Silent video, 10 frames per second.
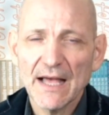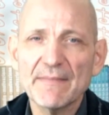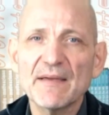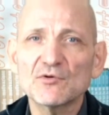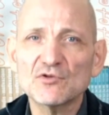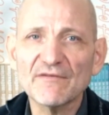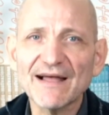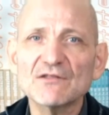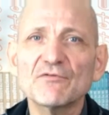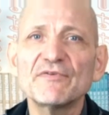abbiamo
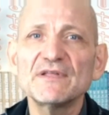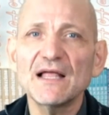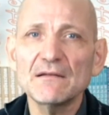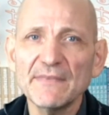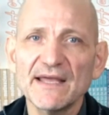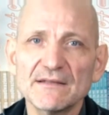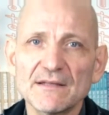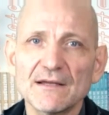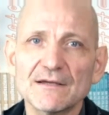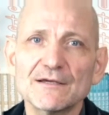trovato
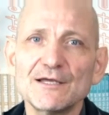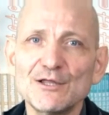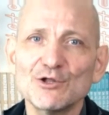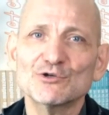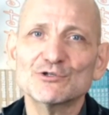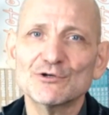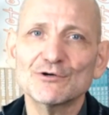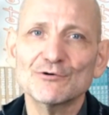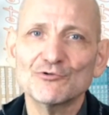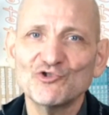finalmente il
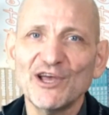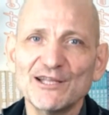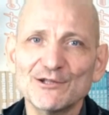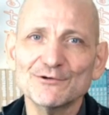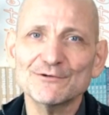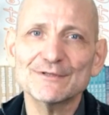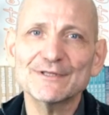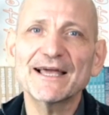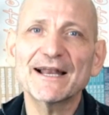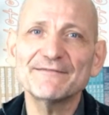nostro centro
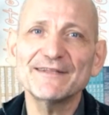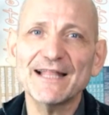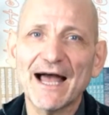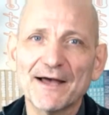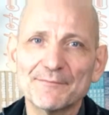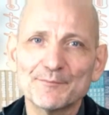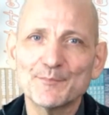di gravità